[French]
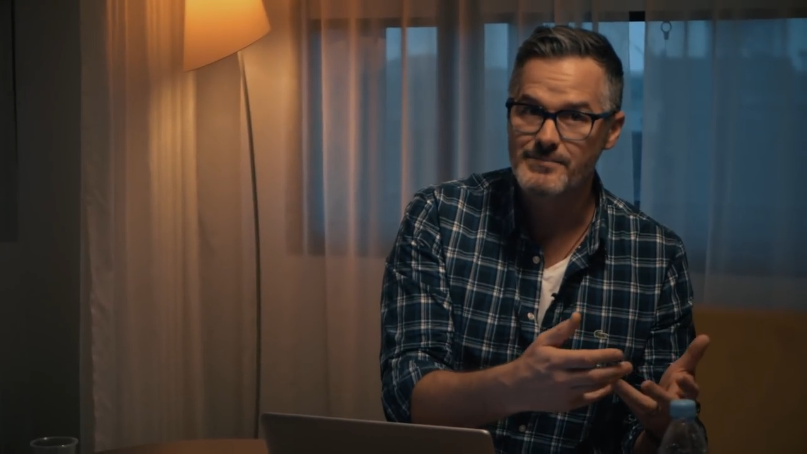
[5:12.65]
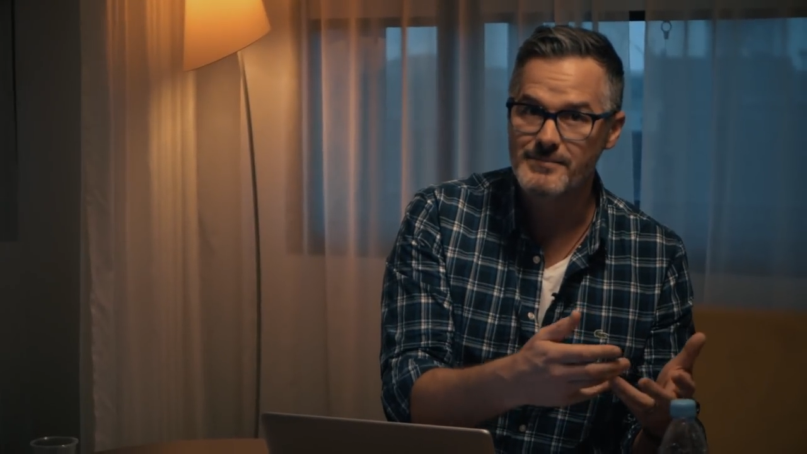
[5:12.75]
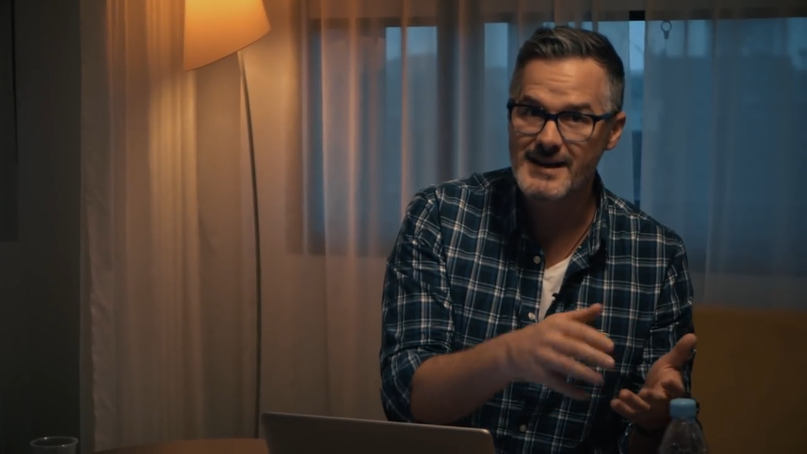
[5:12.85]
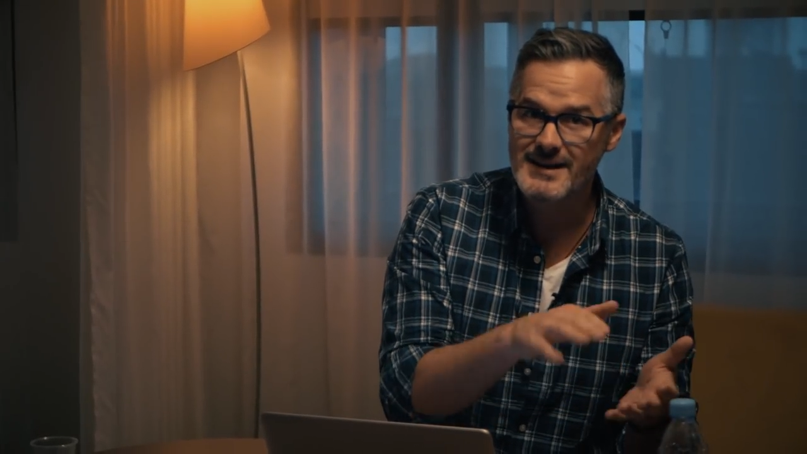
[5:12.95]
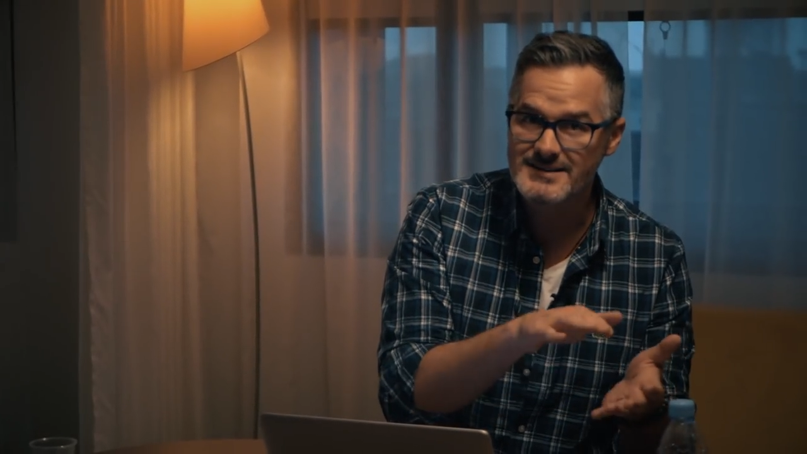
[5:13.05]

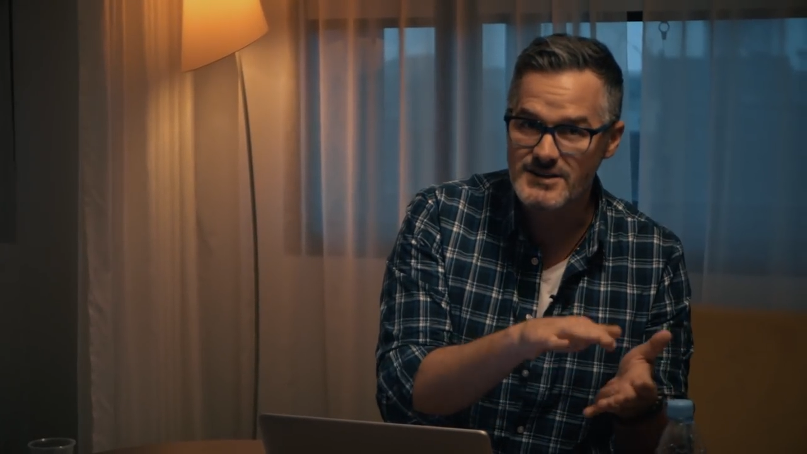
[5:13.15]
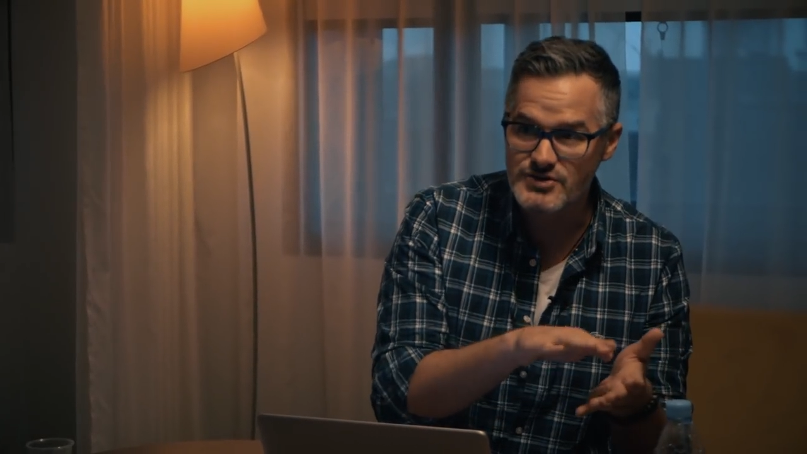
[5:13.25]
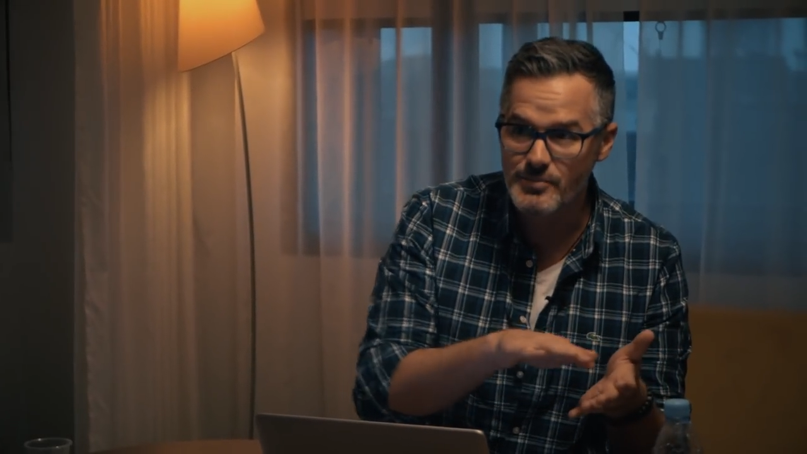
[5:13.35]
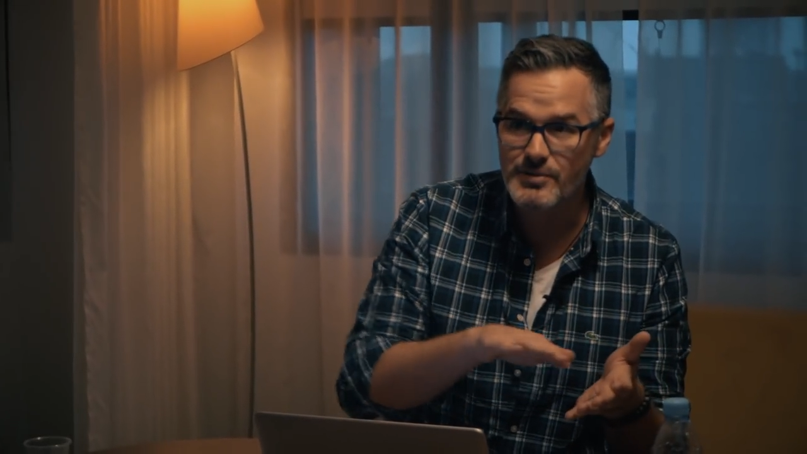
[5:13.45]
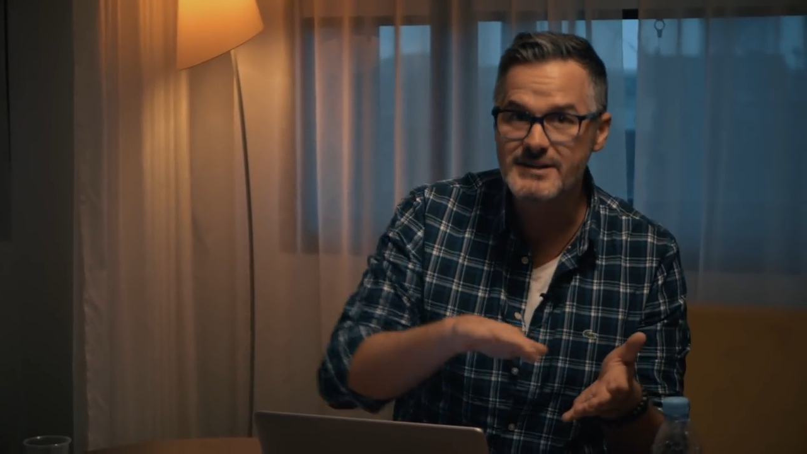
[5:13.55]
mais ce ne
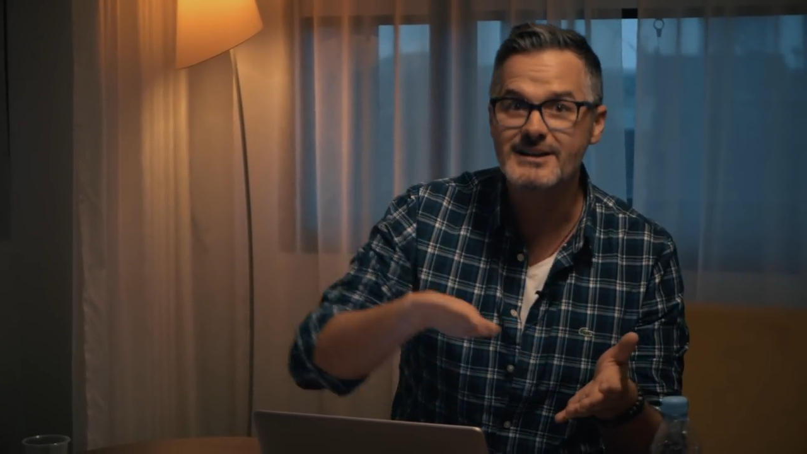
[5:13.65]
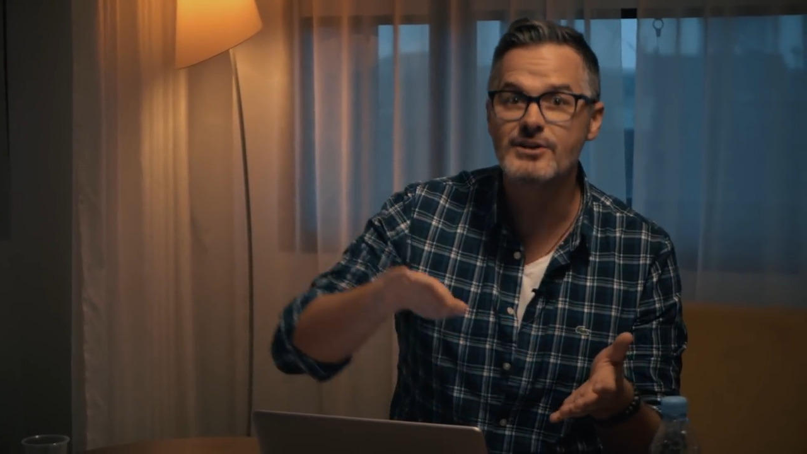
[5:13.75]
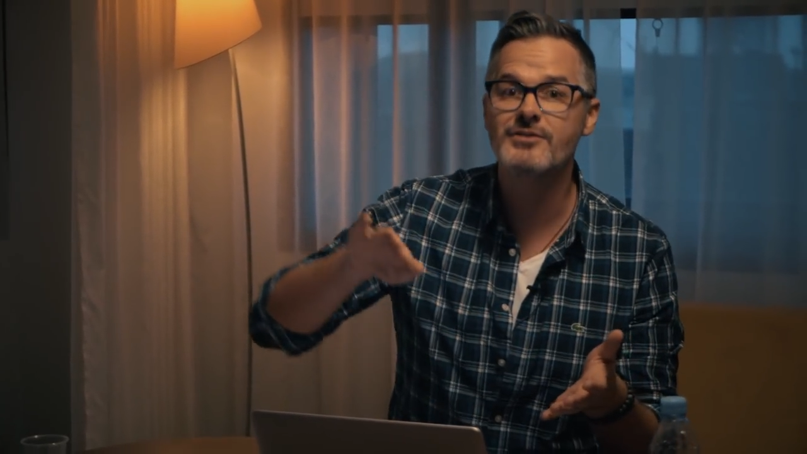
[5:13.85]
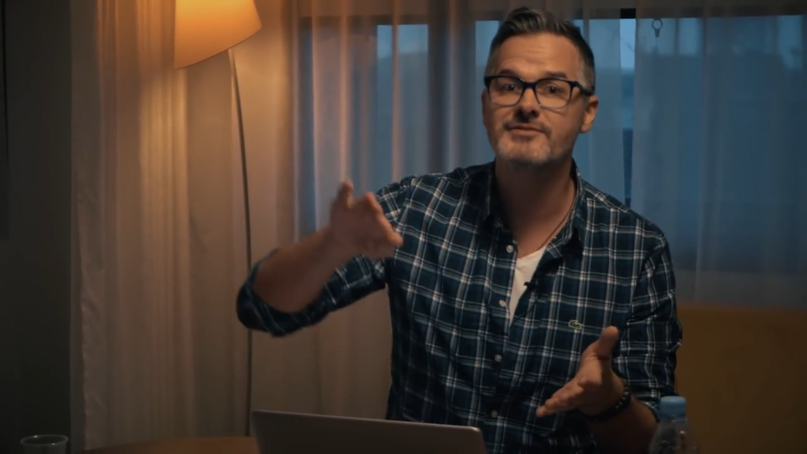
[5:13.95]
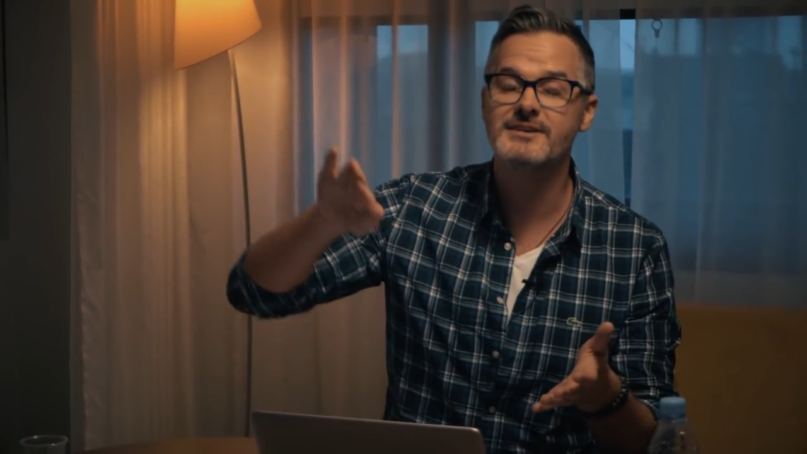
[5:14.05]
sont pas des
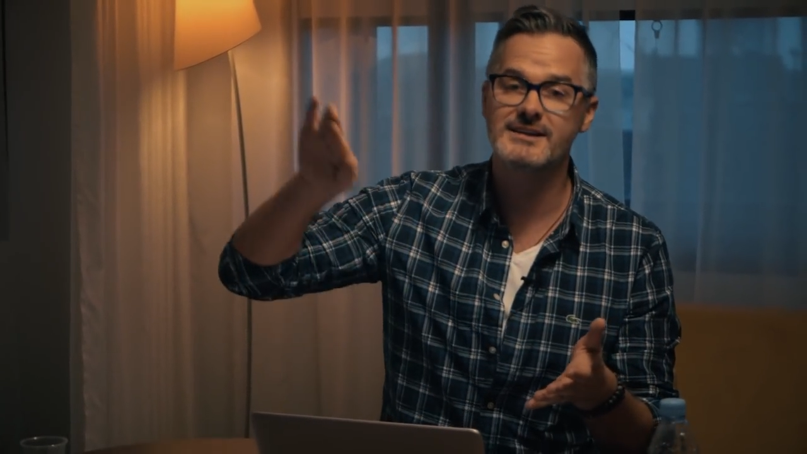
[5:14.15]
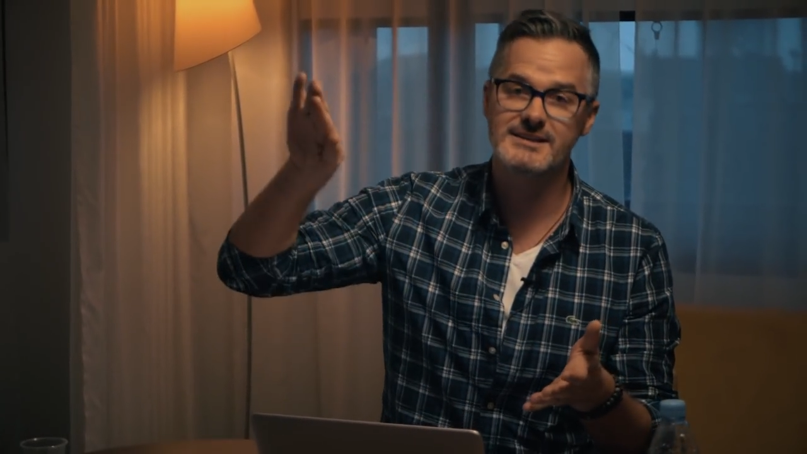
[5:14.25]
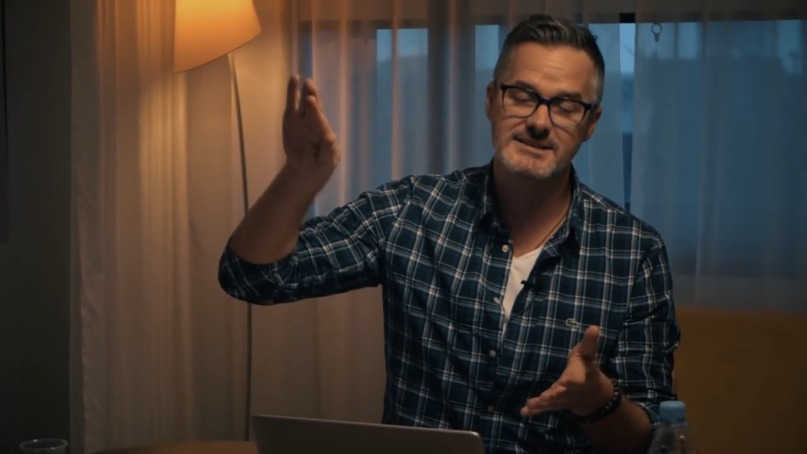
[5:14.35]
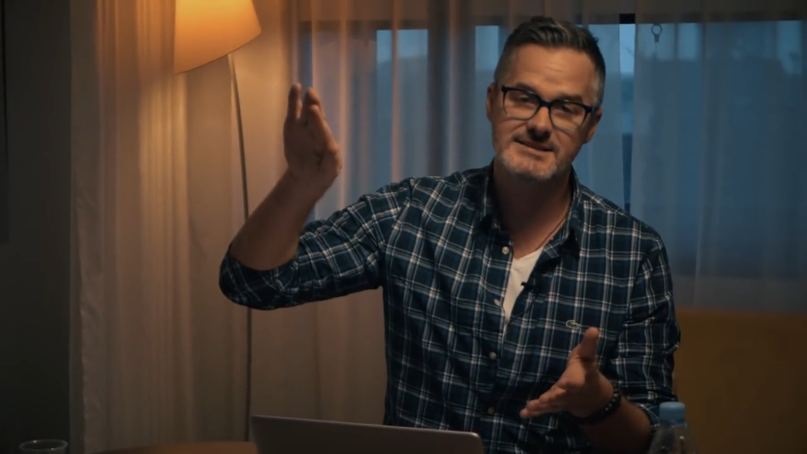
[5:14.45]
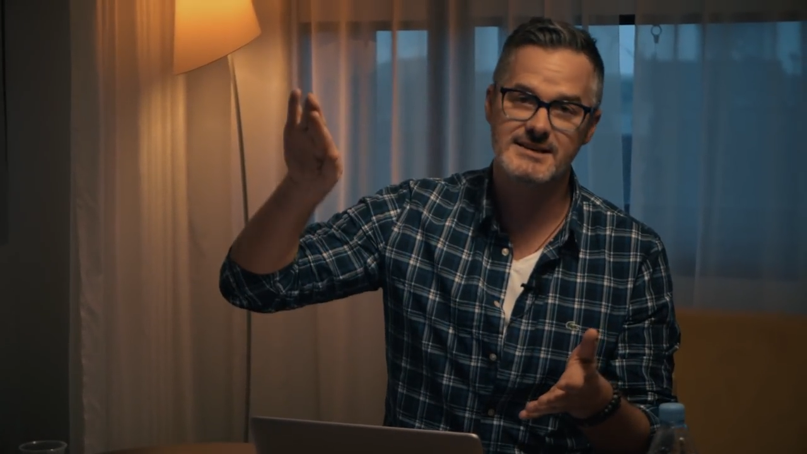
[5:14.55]
leviers
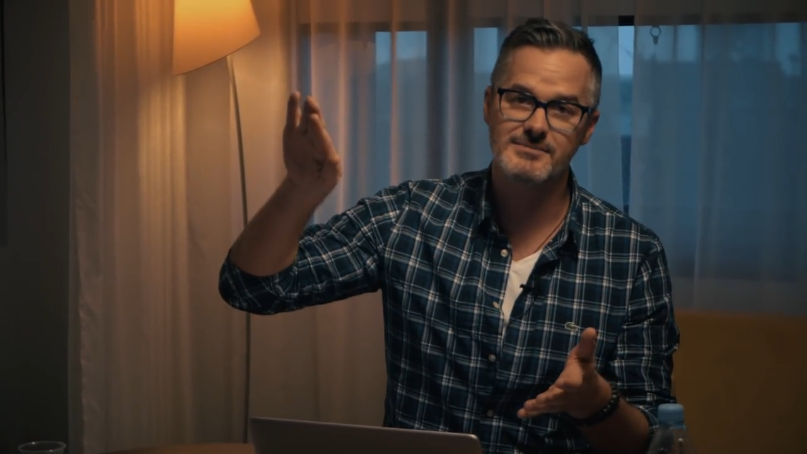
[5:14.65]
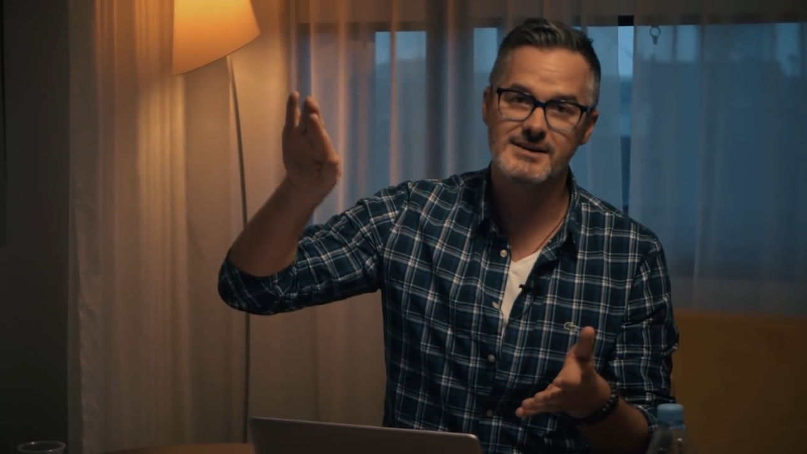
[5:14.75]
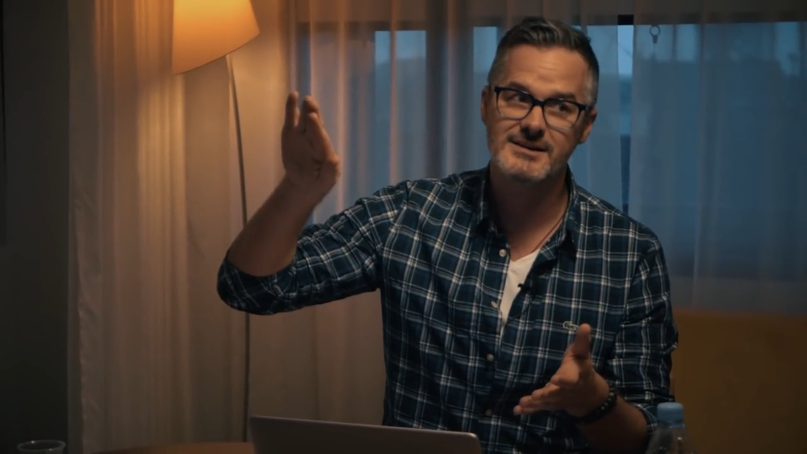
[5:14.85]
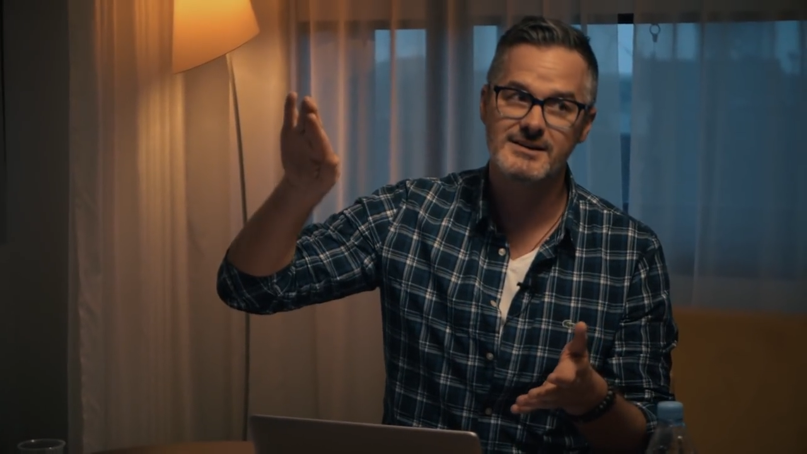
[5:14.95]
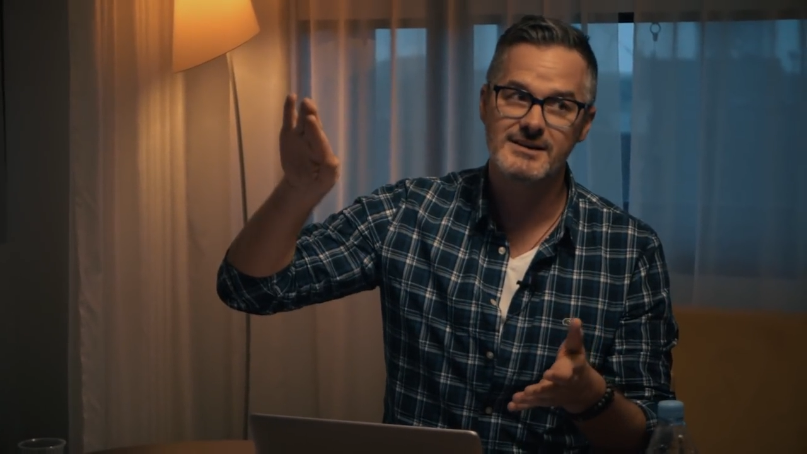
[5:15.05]

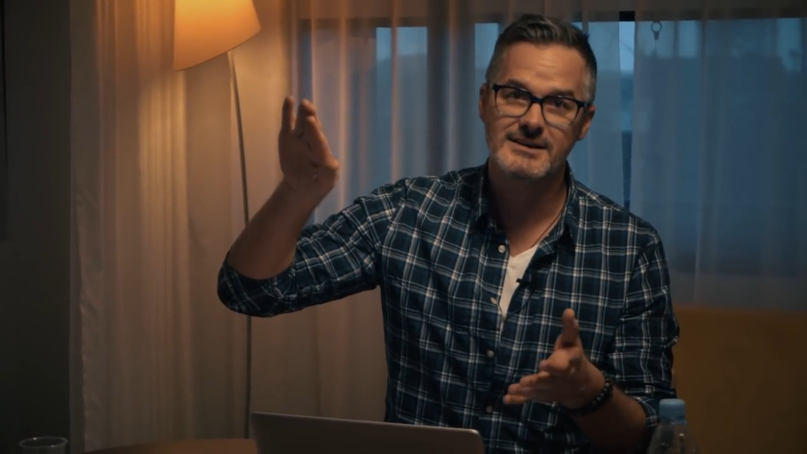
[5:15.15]
nécessairement